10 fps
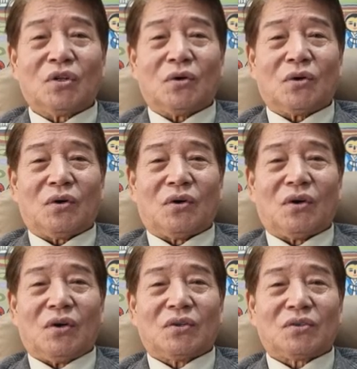또,
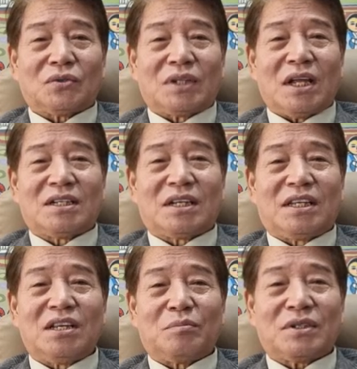또
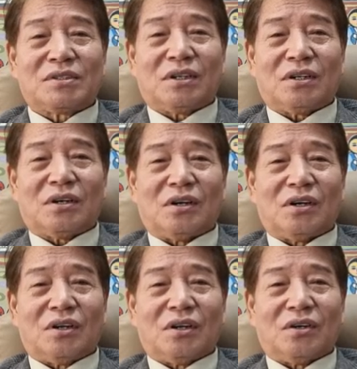대기업에서,
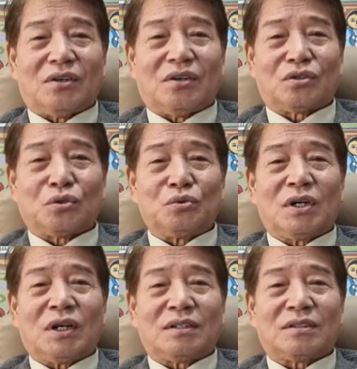어,
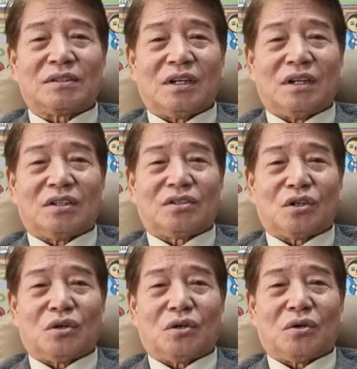운영하는
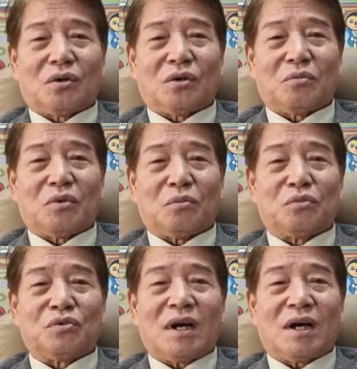또, 뭐,
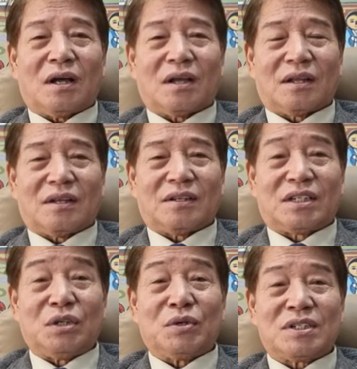문화
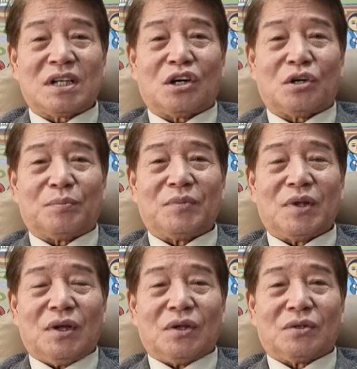지원 사업,
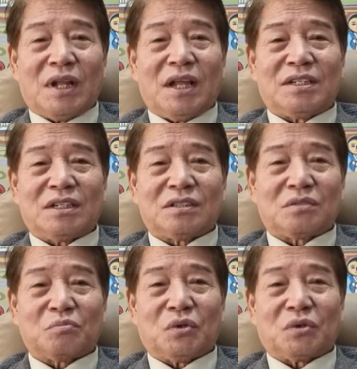
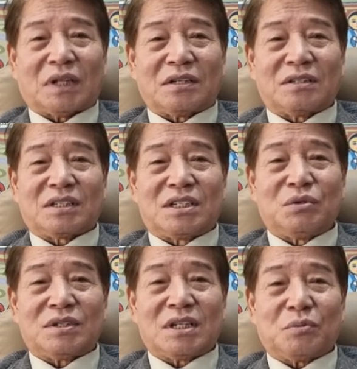내지는 뭐, 다른
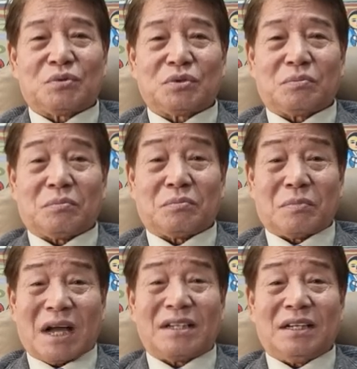지원 사업도
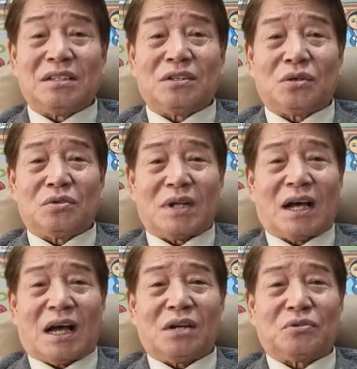많이 있는 걸로
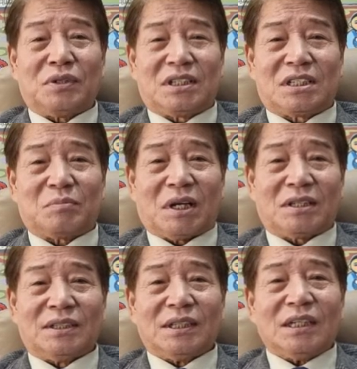내가 알고는
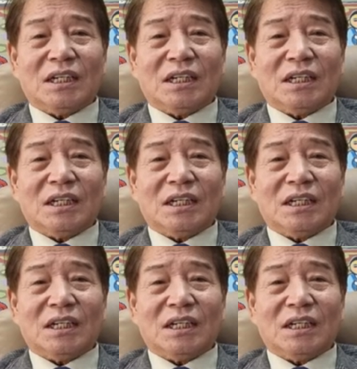있지만,